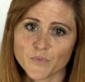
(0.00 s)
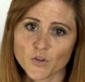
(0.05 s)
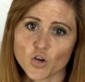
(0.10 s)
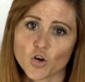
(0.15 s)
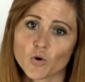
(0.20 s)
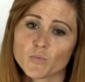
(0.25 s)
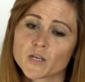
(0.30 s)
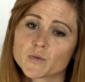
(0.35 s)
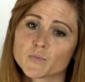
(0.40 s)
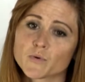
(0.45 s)

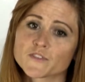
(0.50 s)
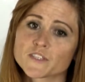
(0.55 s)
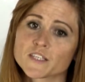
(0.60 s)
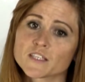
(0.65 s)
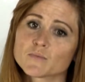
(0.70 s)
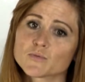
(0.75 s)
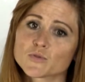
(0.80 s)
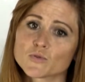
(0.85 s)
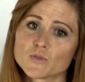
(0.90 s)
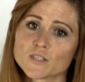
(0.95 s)
Obiekt
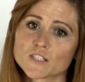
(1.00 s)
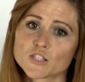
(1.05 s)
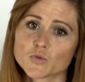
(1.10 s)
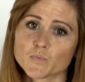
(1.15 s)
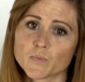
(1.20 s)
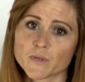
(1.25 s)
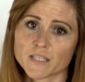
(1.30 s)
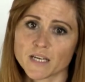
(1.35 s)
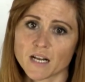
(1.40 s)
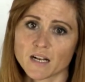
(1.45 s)
powstanie przy ulicy
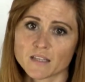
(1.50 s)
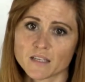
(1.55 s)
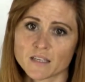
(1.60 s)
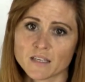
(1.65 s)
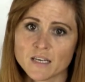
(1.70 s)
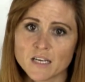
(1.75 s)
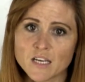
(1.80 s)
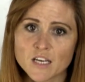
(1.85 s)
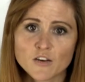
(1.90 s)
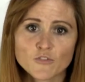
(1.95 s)
Szpitalnej.
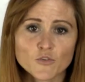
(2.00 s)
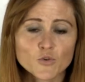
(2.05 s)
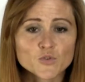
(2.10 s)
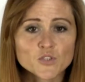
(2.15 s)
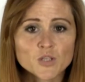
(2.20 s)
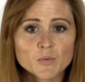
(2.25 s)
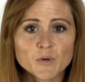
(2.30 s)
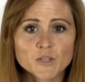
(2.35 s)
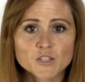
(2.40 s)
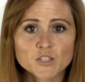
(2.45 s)
W
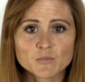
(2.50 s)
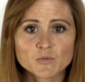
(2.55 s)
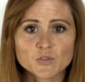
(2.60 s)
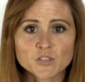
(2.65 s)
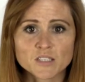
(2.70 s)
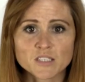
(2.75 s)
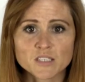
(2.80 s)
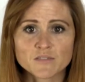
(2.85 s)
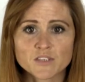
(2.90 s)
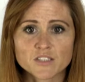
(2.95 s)
Kutnie będzie
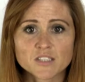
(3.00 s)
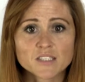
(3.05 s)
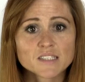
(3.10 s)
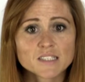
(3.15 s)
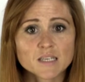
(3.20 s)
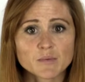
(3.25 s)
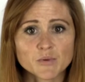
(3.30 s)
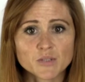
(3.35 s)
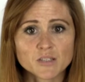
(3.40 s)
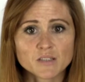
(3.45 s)
można zdawać
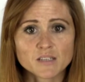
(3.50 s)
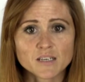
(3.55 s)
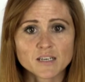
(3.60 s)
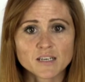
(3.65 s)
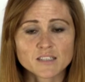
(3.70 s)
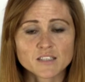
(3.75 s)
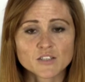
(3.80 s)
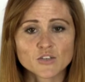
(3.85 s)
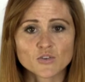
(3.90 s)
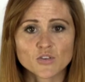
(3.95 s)
egzaminy na
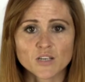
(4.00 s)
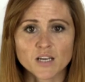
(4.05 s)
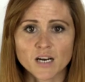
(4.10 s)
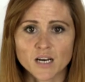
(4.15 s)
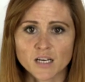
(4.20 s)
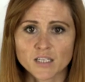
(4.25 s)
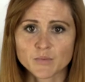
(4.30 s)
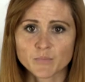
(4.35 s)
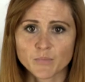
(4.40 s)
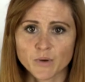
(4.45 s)
kategorie
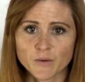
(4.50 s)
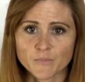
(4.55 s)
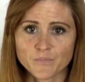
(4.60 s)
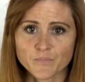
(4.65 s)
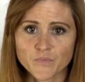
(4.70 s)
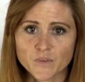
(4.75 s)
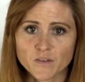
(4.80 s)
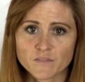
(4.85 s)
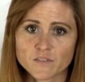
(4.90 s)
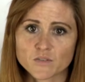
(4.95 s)
A i B.
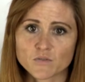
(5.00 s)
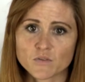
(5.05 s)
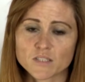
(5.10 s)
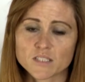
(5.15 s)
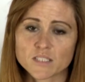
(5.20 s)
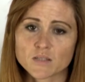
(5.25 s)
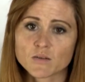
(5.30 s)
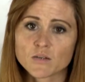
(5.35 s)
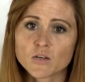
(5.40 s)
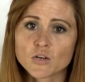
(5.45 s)
W skład
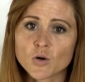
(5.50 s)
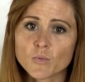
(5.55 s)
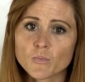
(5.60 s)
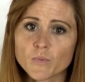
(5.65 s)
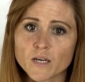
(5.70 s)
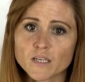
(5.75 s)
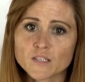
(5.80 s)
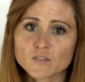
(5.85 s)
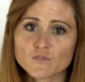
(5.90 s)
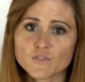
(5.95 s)
całego
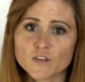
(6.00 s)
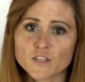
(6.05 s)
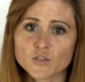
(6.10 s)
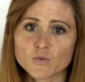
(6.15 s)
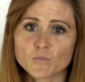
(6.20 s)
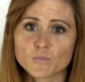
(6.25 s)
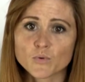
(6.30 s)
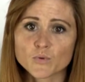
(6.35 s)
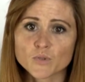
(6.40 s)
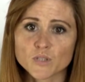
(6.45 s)
kompleksu
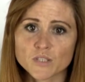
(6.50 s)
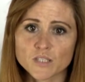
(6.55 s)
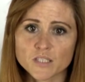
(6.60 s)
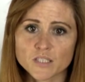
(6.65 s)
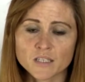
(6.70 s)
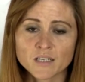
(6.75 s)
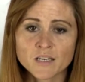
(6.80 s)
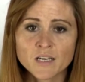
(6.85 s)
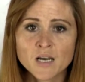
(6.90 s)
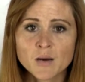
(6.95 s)
wejdą
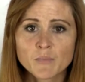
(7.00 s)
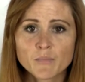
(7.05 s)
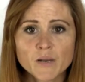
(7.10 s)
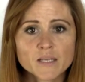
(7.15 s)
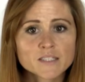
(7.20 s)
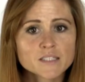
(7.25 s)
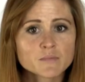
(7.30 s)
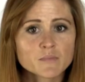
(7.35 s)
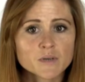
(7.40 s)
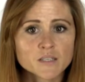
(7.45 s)
budynki,
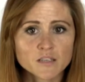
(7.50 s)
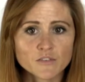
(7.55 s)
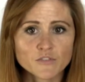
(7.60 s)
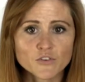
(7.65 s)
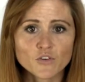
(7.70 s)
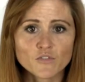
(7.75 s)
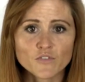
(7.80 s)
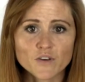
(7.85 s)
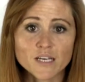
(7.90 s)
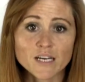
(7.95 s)
place
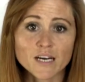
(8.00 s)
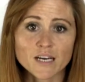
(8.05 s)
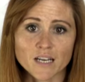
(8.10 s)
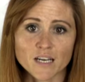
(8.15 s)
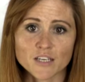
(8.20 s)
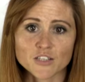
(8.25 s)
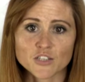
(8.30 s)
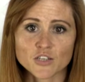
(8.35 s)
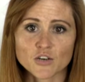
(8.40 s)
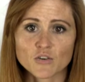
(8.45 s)
manewrowe,
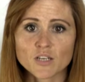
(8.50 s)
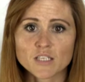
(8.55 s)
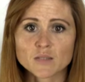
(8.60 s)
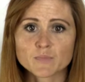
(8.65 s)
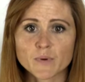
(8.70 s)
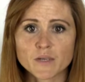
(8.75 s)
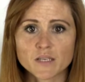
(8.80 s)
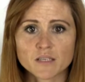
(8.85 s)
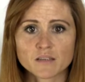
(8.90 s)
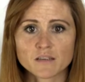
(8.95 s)
garaże oraz
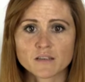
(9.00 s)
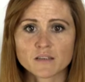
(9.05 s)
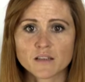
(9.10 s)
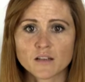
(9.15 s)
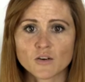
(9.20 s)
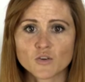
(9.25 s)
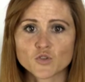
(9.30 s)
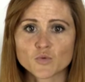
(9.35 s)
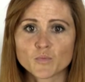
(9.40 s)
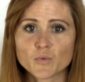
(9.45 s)
parkingi
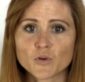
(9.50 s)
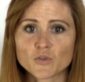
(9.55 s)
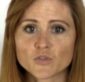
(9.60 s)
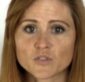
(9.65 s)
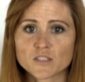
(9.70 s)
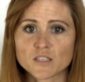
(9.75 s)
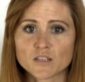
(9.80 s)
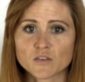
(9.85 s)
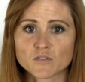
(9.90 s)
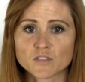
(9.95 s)
dla osób
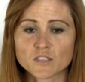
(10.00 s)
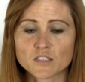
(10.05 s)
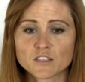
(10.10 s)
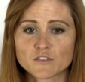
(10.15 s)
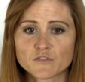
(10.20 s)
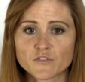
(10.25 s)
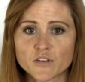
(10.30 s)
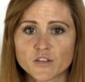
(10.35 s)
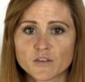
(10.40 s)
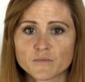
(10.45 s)
korzystających z
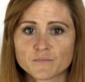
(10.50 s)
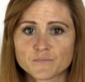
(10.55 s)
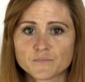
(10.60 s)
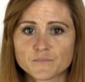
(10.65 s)
filii